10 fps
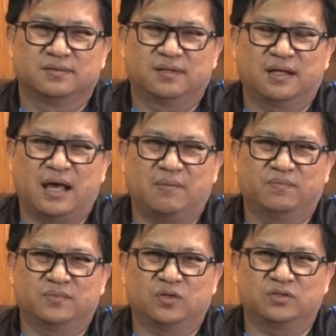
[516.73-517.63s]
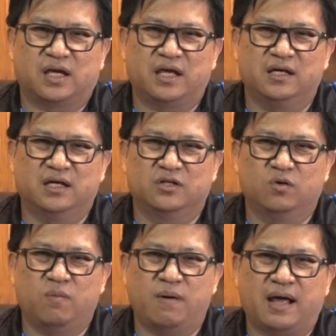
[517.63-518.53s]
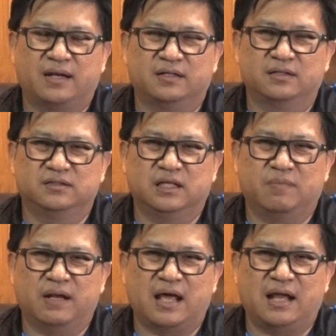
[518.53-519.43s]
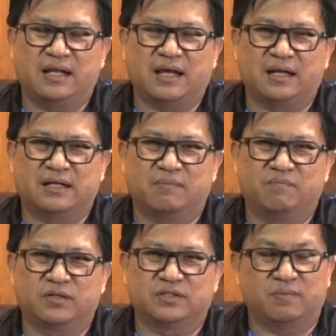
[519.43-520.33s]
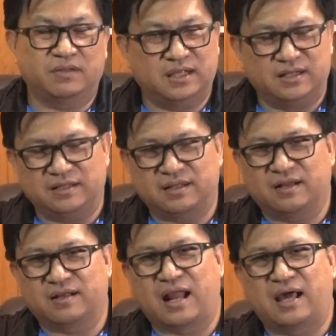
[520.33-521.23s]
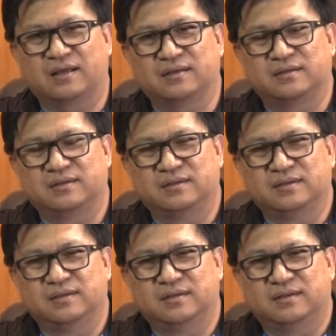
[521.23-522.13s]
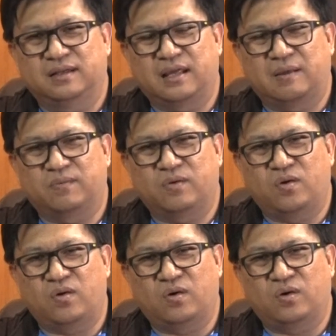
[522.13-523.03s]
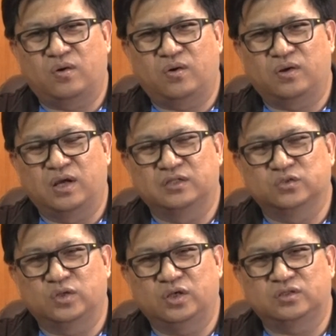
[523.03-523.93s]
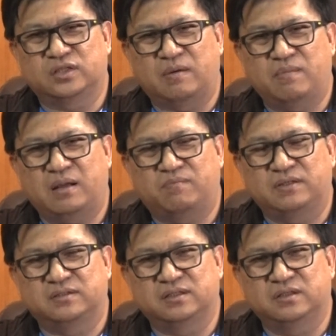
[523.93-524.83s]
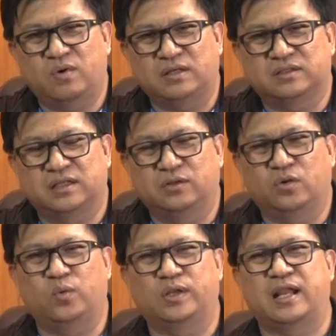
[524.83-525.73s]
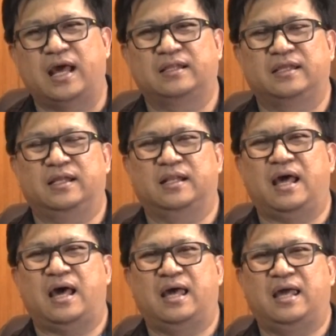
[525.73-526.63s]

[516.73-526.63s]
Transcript: นะครับต้องใช้เงินงบประมาณถึง 4,000 ล้านในการทำประชามติในแต่ละครั้งนะครับก็เงินส่วนนี้ก็สามารถไปซื้อวัคซีนโควิด -19 ได้